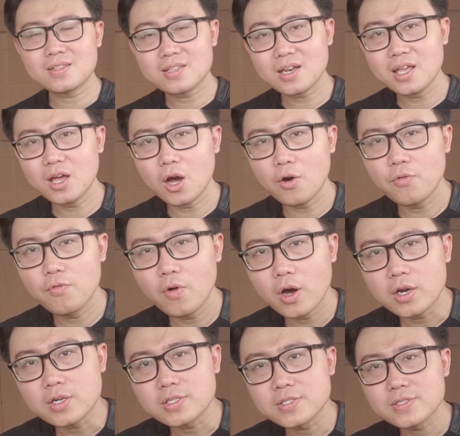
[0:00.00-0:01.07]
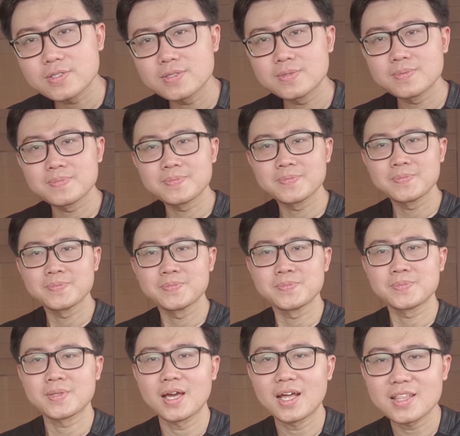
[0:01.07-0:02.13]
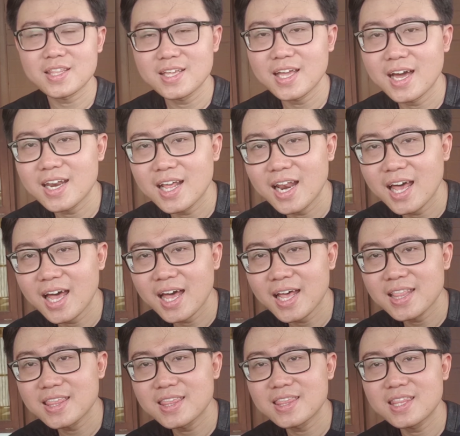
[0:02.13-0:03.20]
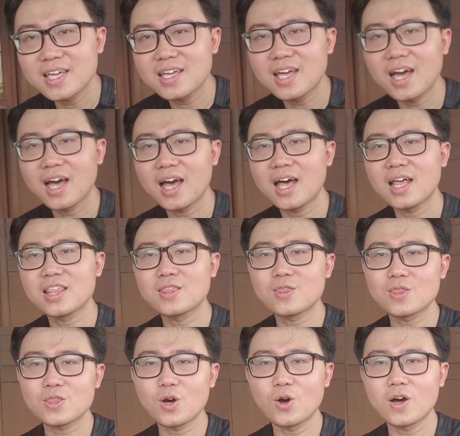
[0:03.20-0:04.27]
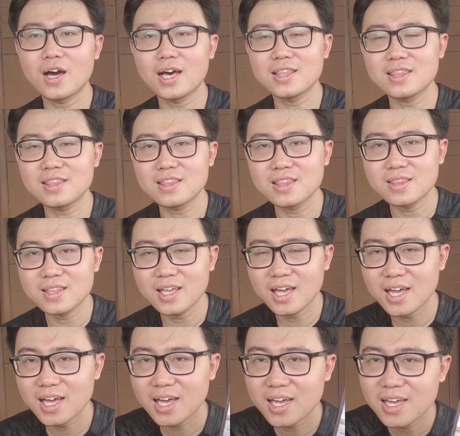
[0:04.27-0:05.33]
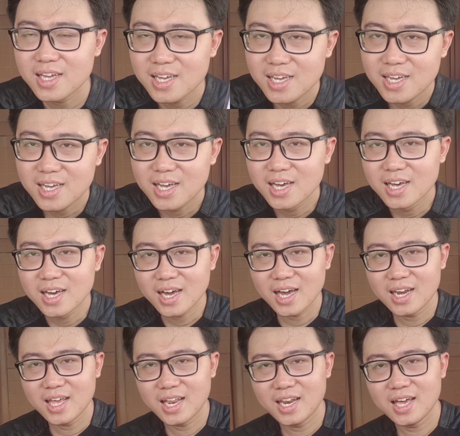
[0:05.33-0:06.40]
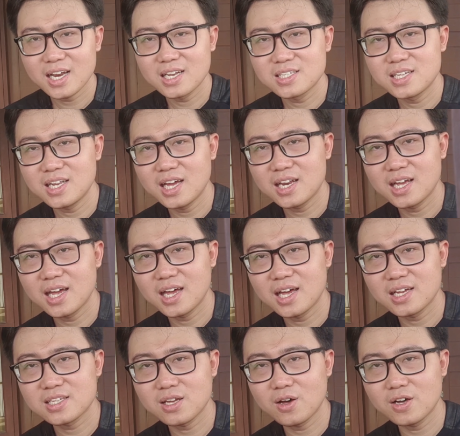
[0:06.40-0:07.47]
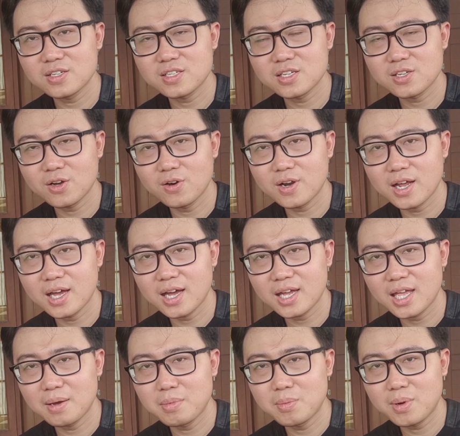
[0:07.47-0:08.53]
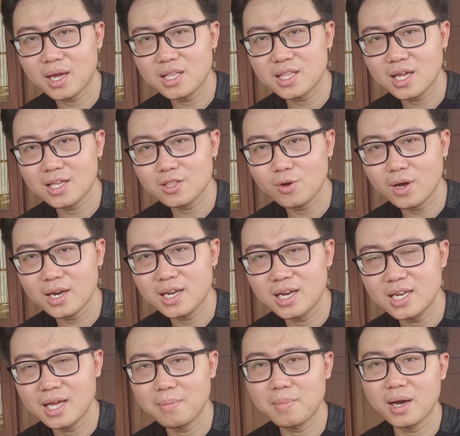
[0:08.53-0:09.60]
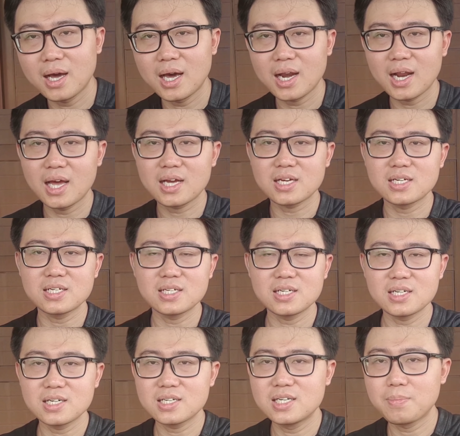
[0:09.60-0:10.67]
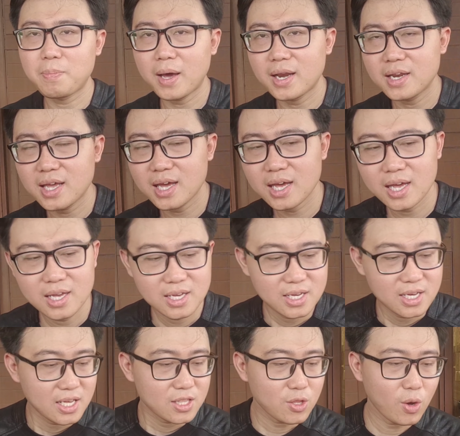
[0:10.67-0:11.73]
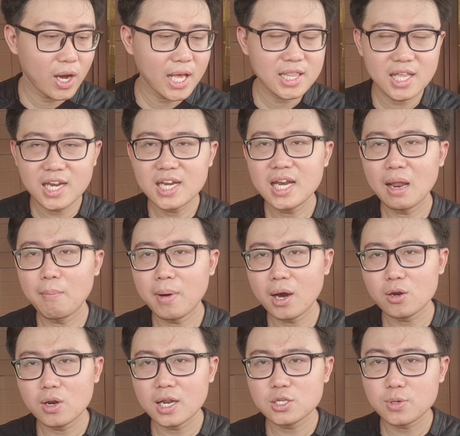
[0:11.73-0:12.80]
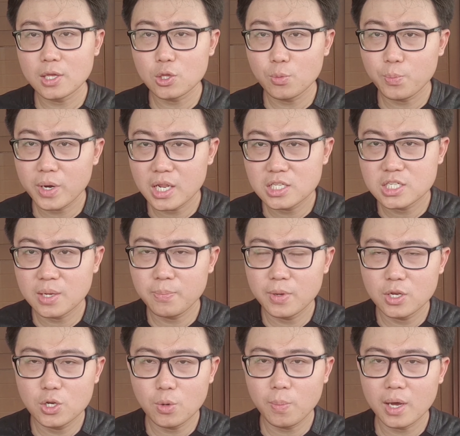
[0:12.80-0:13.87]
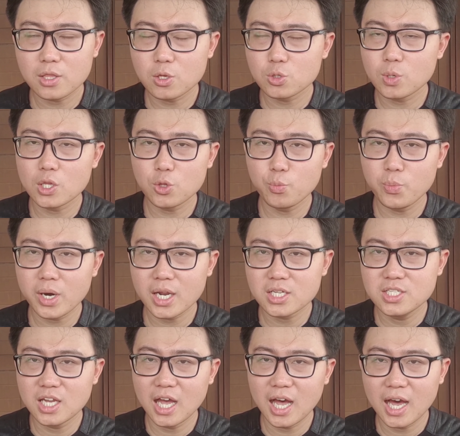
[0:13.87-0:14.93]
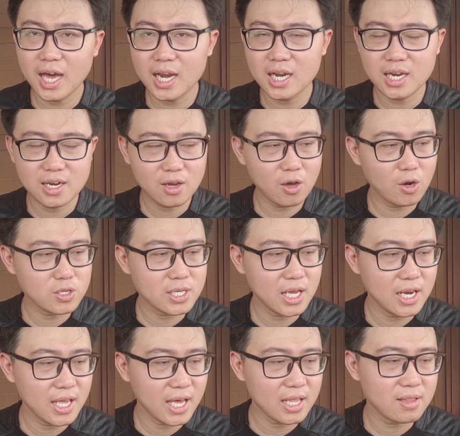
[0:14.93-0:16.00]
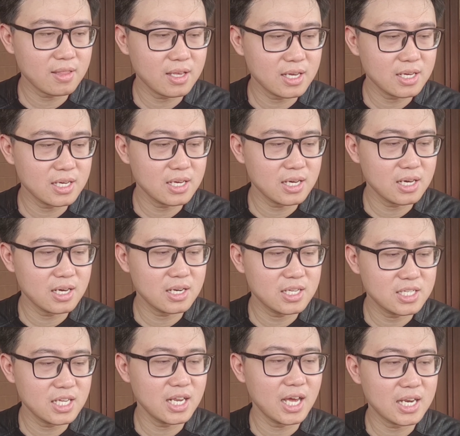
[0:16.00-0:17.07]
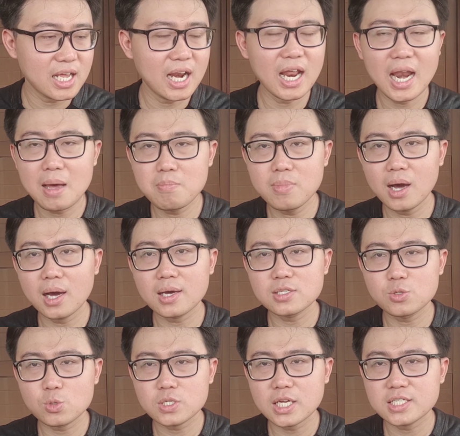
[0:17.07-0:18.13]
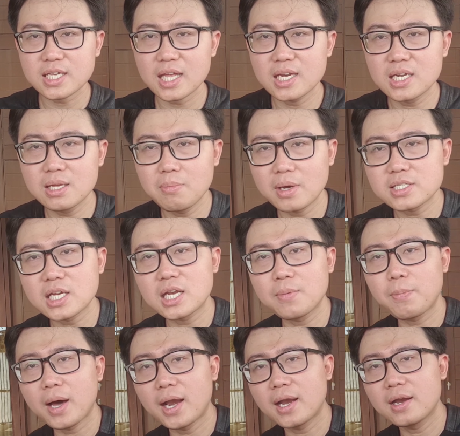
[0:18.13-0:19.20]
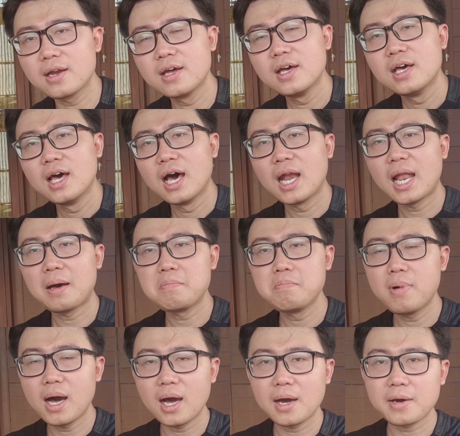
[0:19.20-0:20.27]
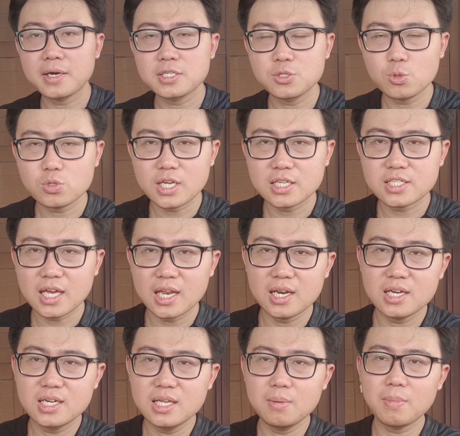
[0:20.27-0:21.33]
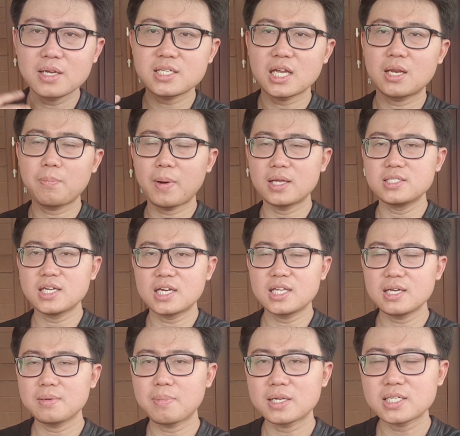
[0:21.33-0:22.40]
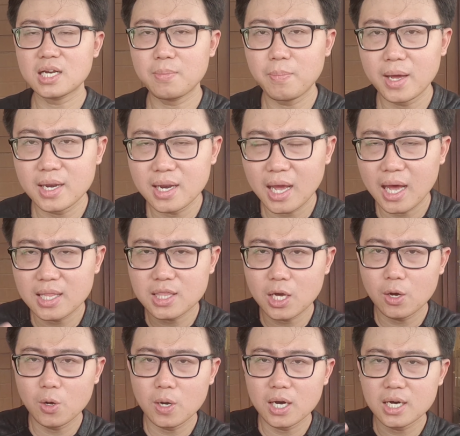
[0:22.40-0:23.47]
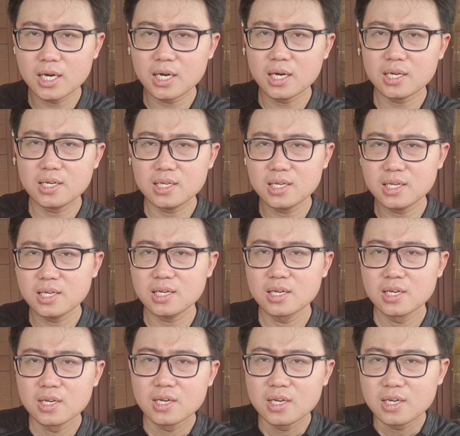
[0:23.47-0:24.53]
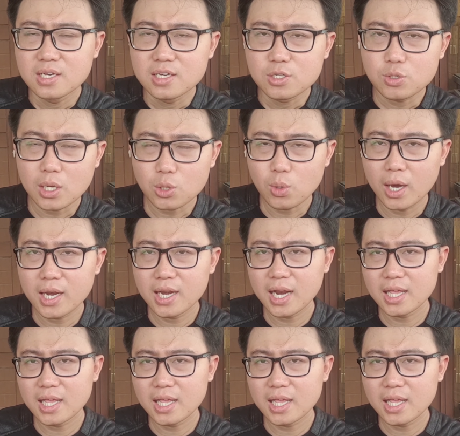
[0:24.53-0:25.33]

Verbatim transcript: Three of Wands. Artinya adalah tiga tongkat, ya. Kalian lihat di sini ada seseorang yang memegang tiga tongkat dan dia mengarah ke depan ya Tongkat ini dilambangkan oleh suatu prinsip hidup atau suatu pekerjaan. Kalau saya lihat eh, di sini adalah lambang kesuksesan di masa depan. Lambang kesuksesan di masa depan. Jadi masa depan atau eh, di suatu hari